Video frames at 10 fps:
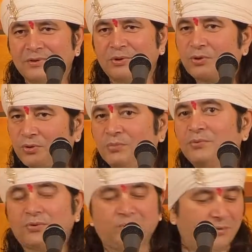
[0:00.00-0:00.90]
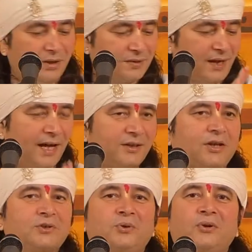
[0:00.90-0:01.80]
और तुम तुम इस हाथ
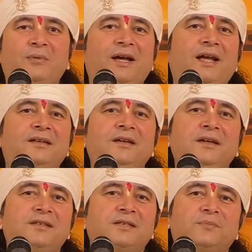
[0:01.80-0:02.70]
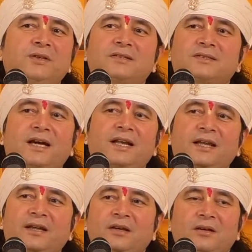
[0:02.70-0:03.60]
की छोड़ो महाराज जब तक सारे
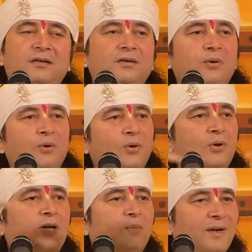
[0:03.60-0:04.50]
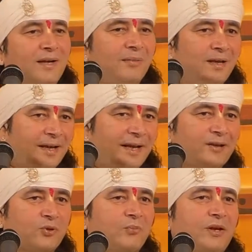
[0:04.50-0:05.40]
लोगों को खबर ना लगे
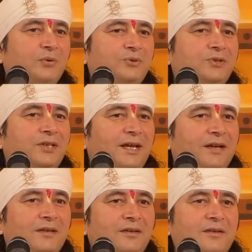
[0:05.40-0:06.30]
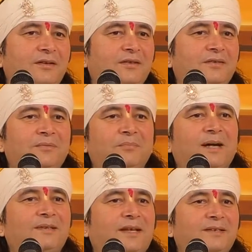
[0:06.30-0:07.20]
तुमने कुछ दिया
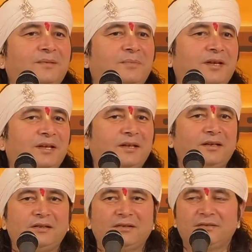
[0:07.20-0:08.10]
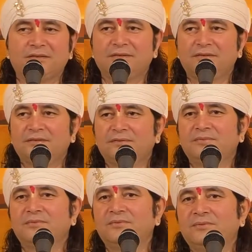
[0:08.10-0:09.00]
बात कैसे बनेगी
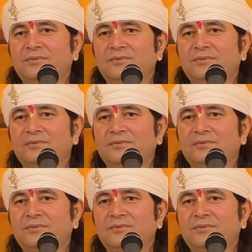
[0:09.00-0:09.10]
हम्म?